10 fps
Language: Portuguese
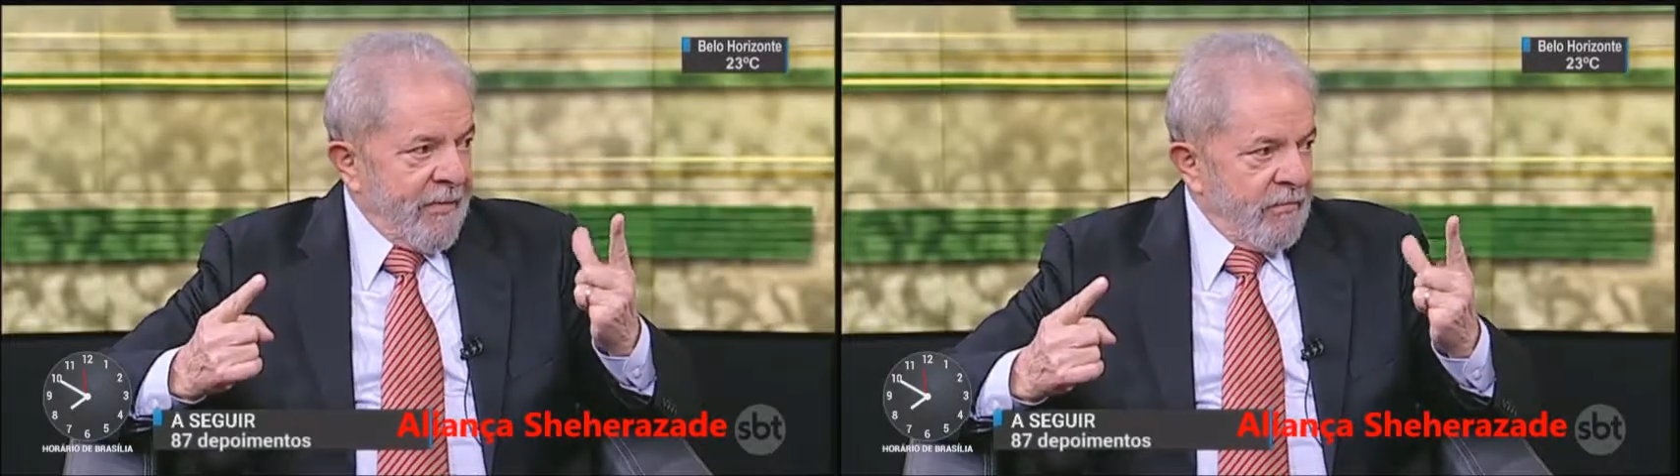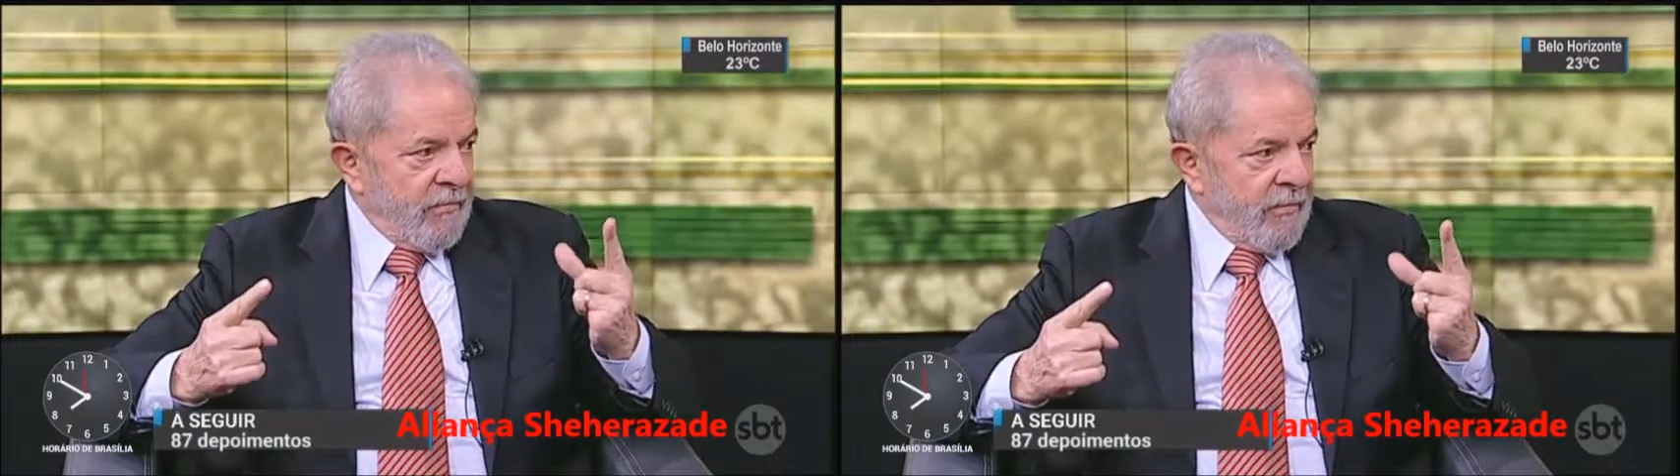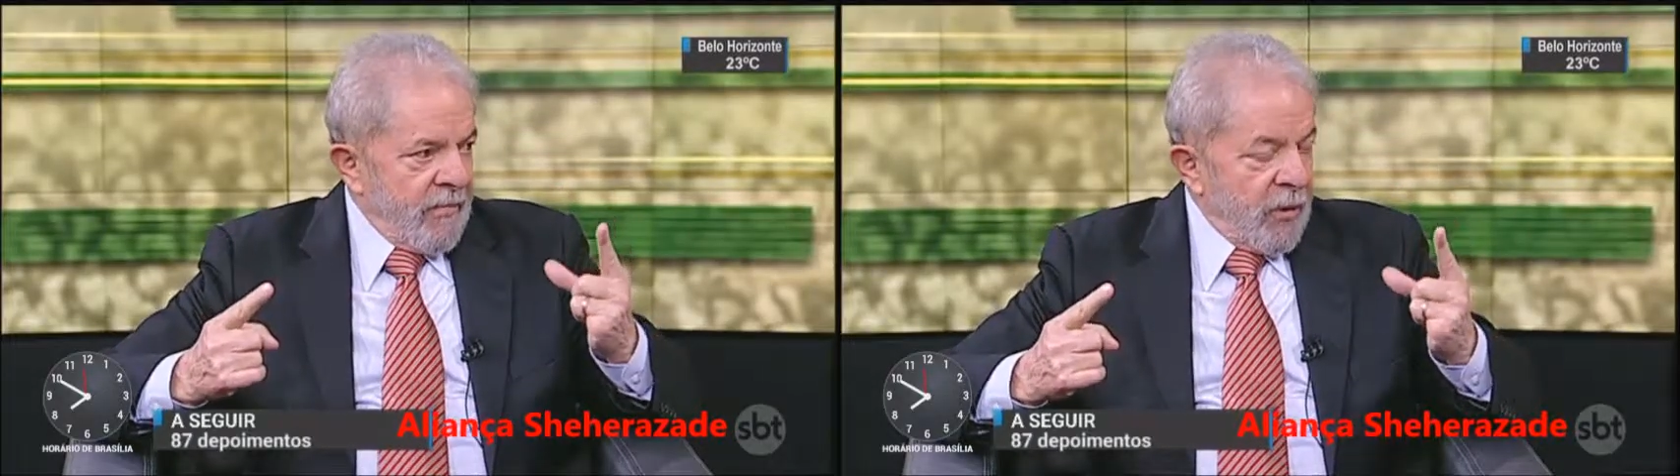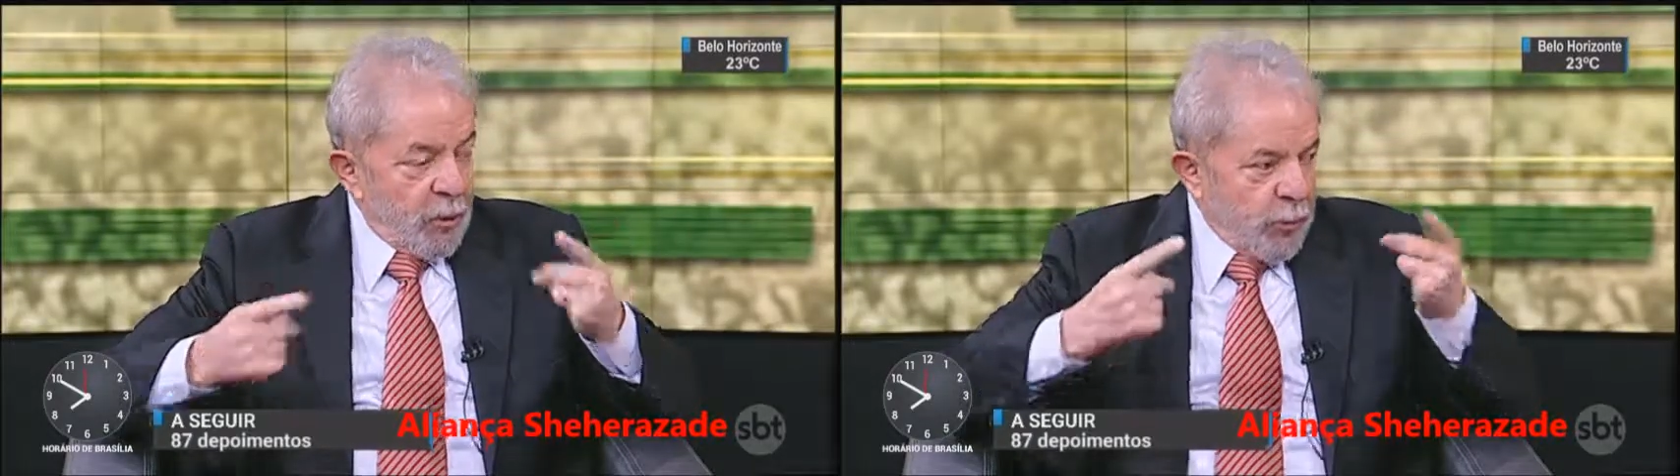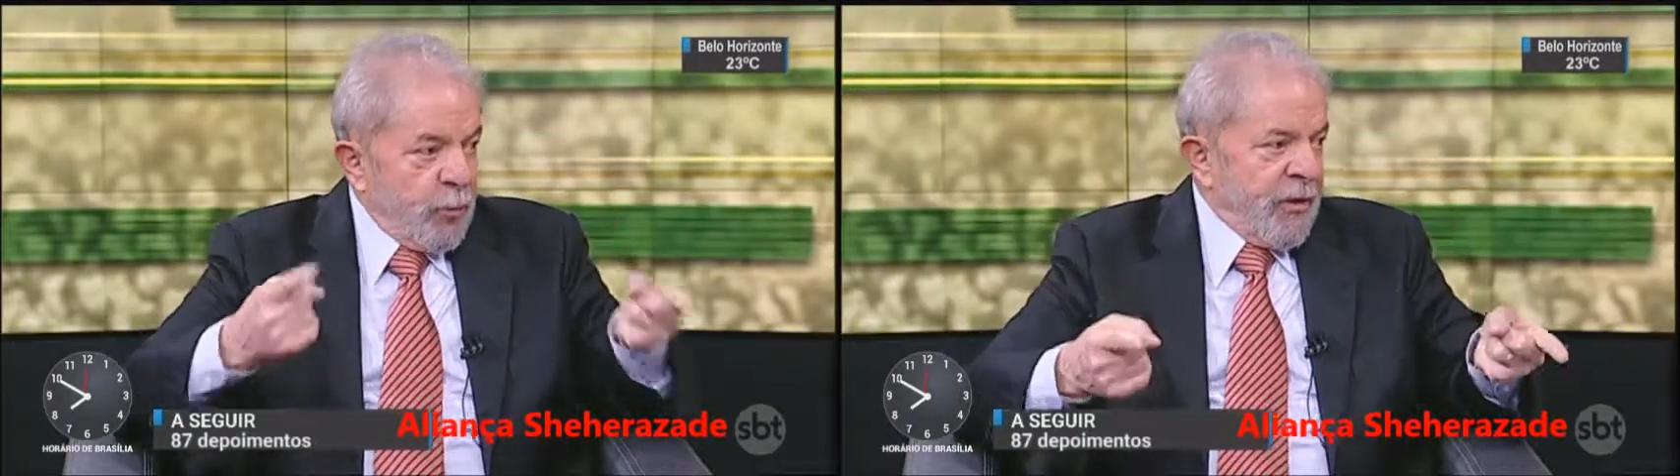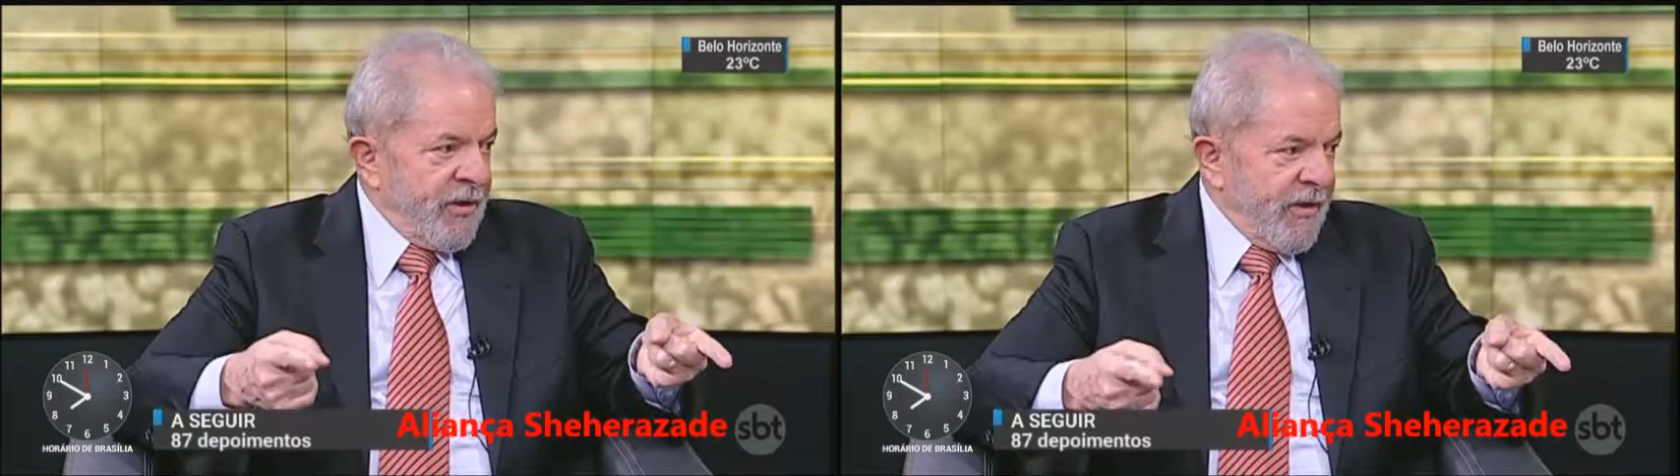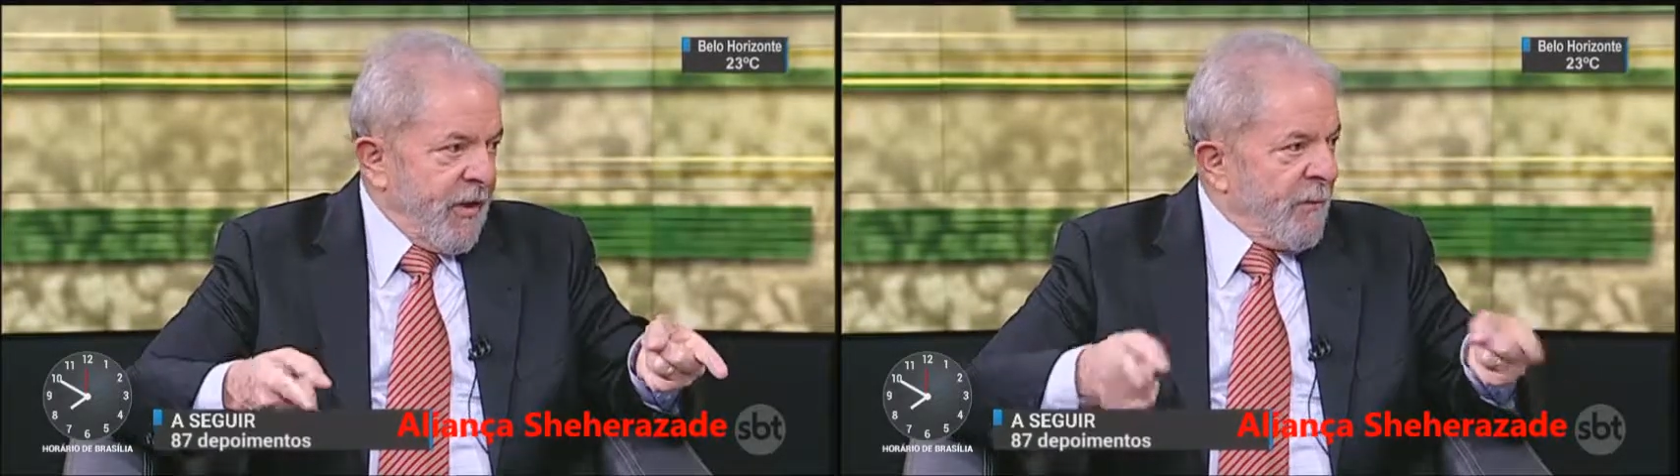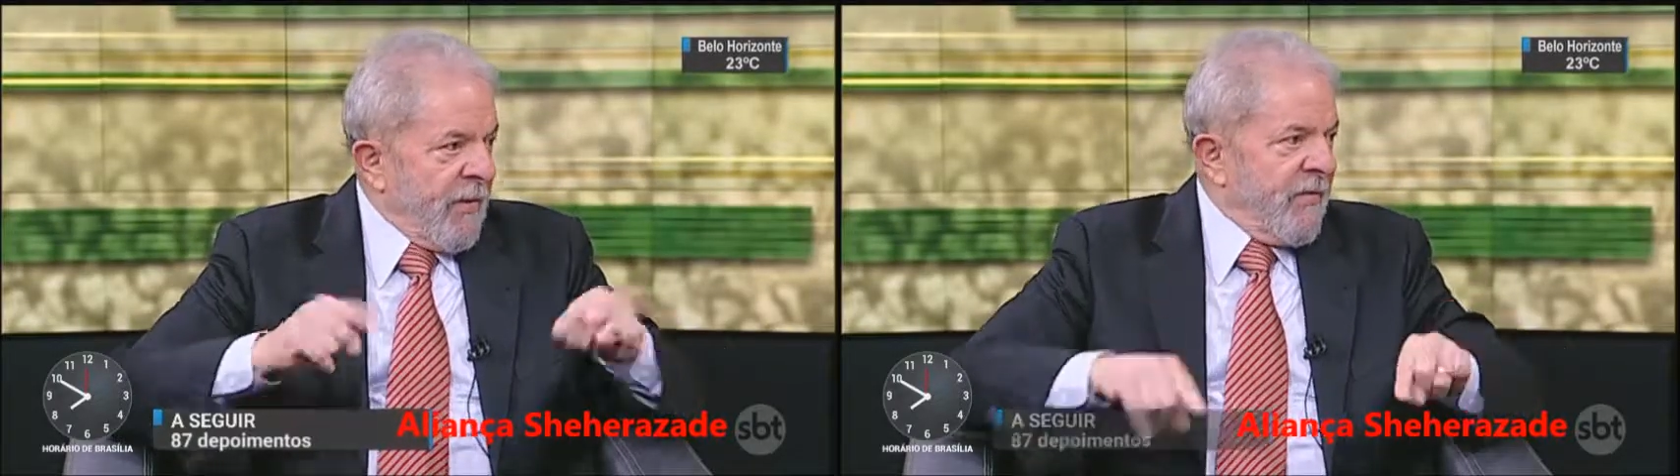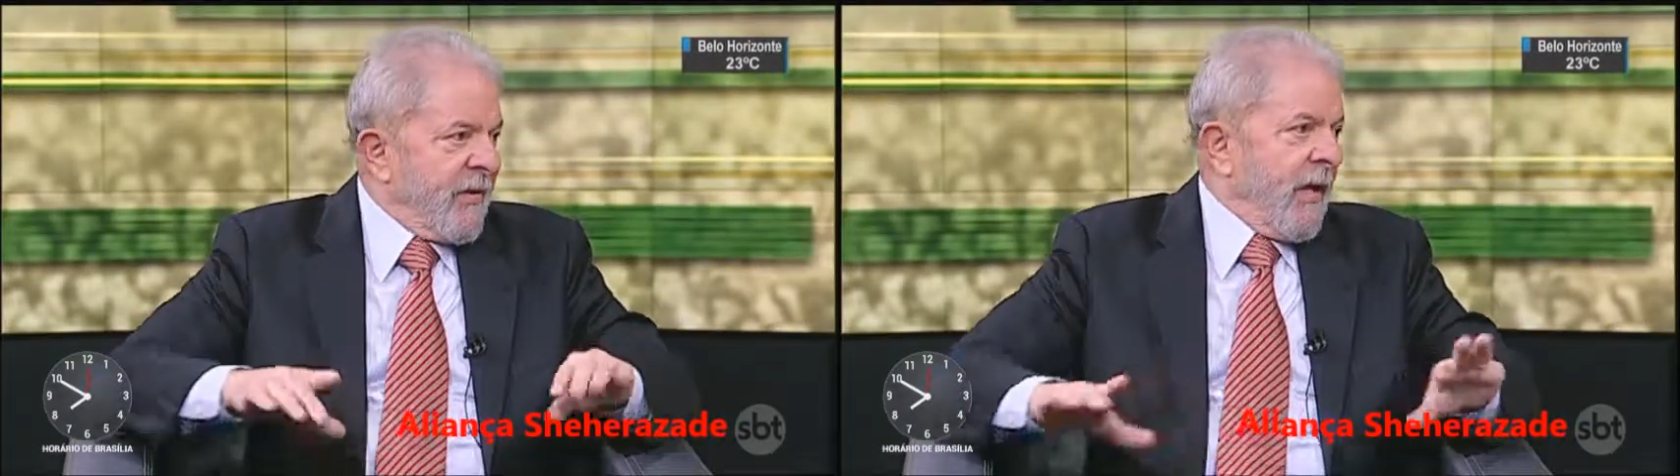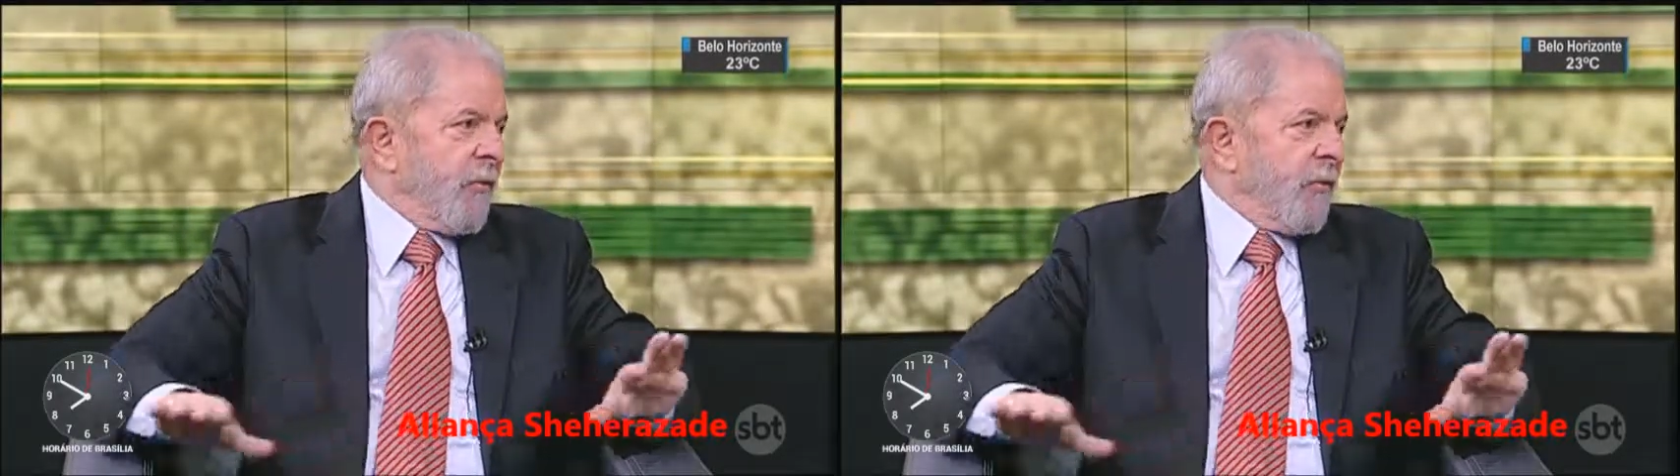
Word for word: de testemunhas de defesa.